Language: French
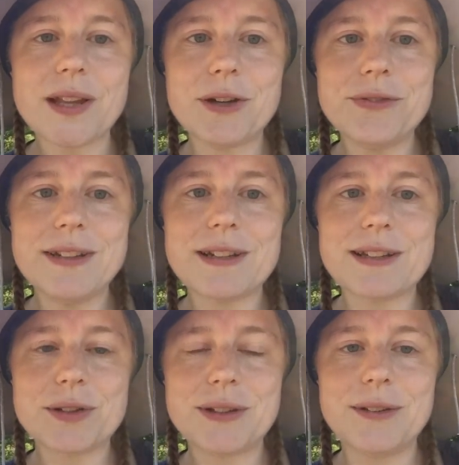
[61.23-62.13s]
En fait, à la
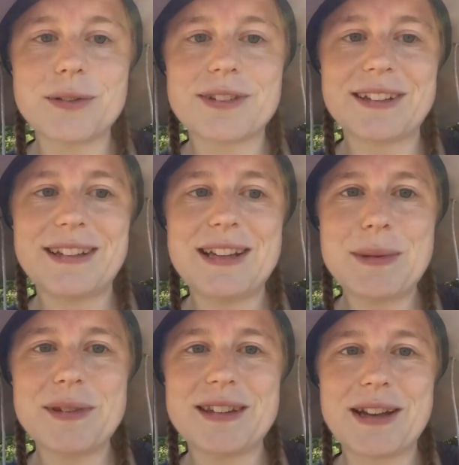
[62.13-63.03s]
sortie de
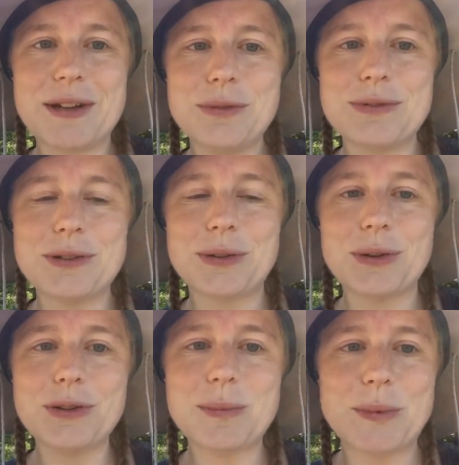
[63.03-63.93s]
Saint-Guilhem, c'est à nouveau une grosse